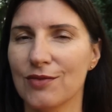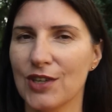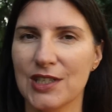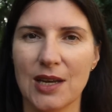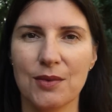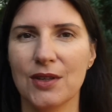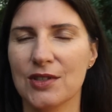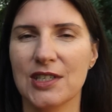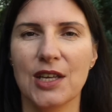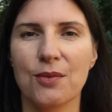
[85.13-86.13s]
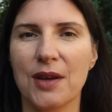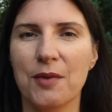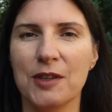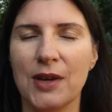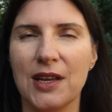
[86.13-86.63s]
Czasami dostaję
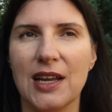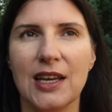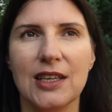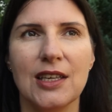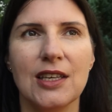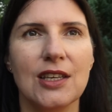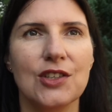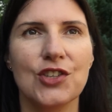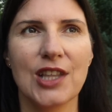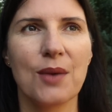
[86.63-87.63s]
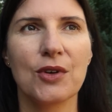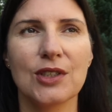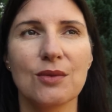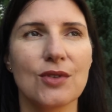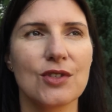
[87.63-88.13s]
maile i czytam o
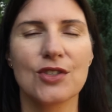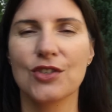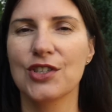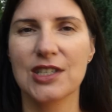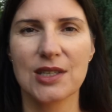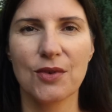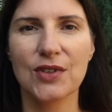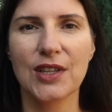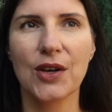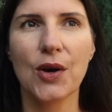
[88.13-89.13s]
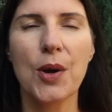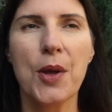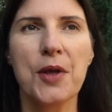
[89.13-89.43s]
tym, to jest coś niesamowitego,